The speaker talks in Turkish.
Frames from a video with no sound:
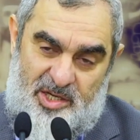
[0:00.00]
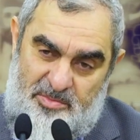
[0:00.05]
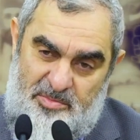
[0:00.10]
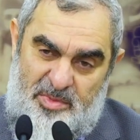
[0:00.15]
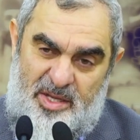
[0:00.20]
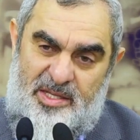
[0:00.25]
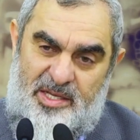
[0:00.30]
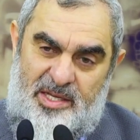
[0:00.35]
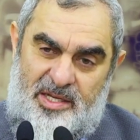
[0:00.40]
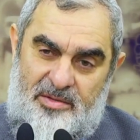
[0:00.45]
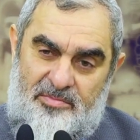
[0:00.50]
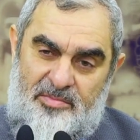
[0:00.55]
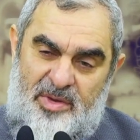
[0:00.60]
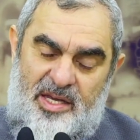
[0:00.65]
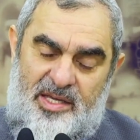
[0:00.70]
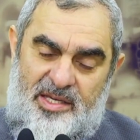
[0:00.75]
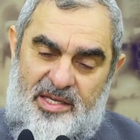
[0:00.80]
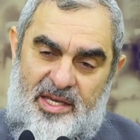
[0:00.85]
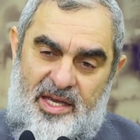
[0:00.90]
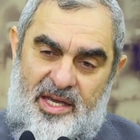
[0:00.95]
Medi,
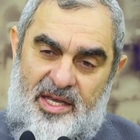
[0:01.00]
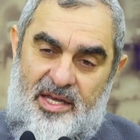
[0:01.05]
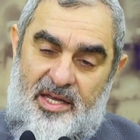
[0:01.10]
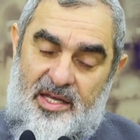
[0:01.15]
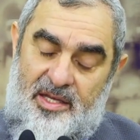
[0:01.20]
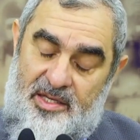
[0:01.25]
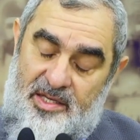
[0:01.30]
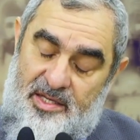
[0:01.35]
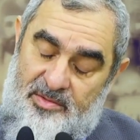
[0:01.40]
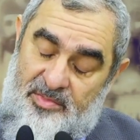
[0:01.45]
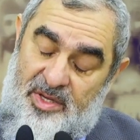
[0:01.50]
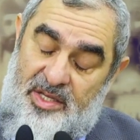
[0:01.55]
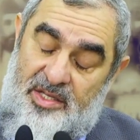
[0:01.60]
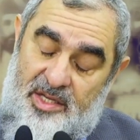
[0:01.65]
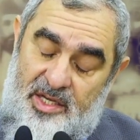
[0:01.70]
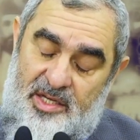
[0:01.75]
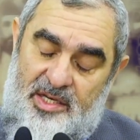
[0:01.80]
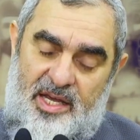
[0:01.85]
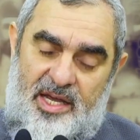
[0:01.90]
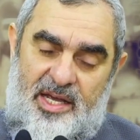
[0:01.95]
Mekke,
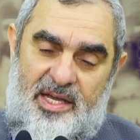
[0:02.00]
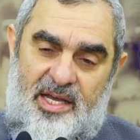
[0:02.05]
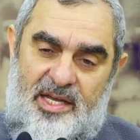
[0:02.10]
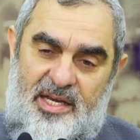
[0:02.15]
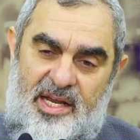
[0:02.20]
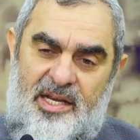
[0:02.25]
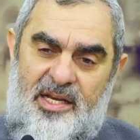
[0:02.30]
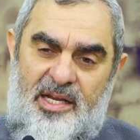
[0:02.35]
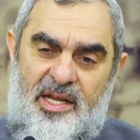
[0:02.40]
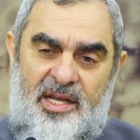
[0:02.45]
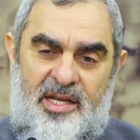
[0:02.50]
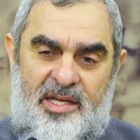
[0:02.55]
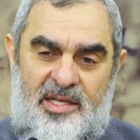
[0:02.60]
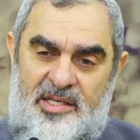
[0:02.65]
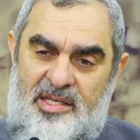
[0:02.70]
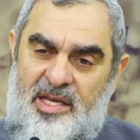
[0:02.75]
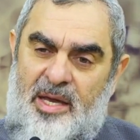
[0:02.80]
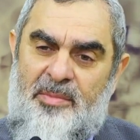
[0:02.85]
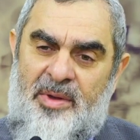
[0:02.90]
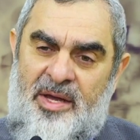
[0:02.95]
Medine'ye gelen
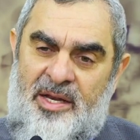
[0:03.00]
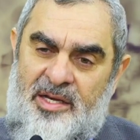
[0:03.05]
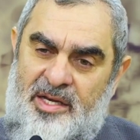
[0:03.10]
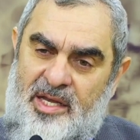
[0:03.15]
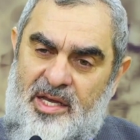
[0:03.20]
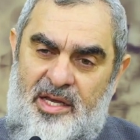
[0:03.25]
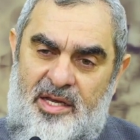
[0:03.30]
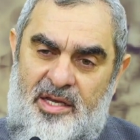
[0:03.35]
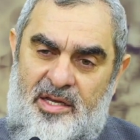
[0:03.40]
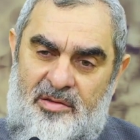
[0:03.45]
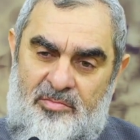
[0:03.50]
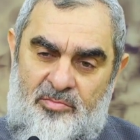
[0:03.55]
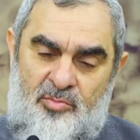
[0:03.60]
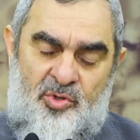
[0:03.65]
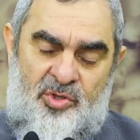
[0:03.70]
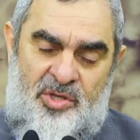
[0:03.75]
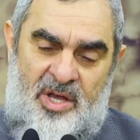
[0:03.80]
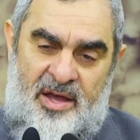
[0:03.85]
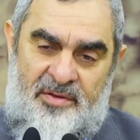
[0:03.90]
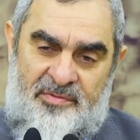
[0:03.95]
Yemenli
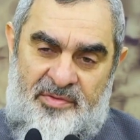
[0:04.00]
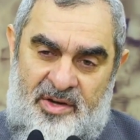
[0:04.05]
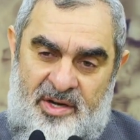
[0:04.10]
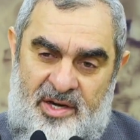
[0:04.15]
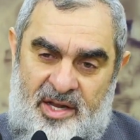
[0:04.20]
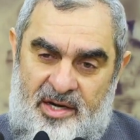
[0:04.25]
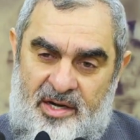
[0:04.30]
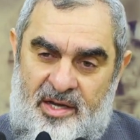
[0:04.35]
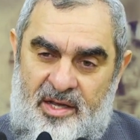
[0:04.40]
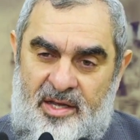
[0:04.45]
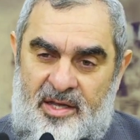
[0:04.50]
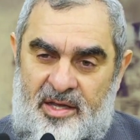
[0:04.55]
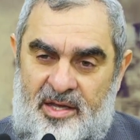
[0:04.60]
misafirler.